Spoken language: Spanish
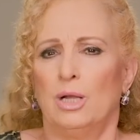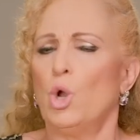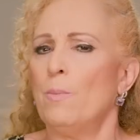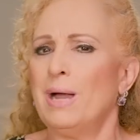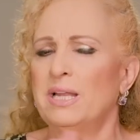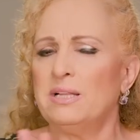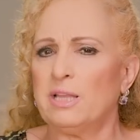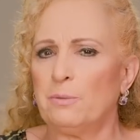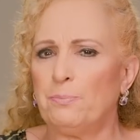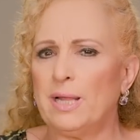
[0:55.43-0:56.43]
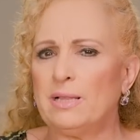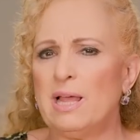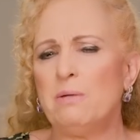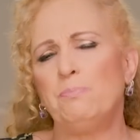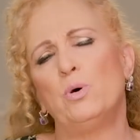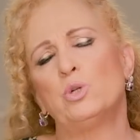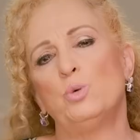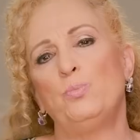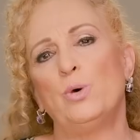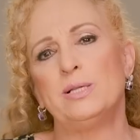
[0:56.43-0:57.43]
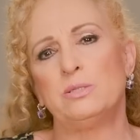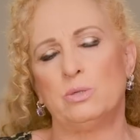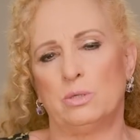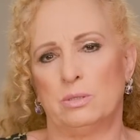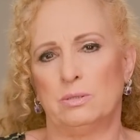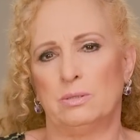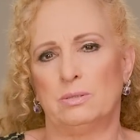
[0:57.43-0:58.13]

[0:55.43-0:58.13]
Lo malinterpretan, por supuesto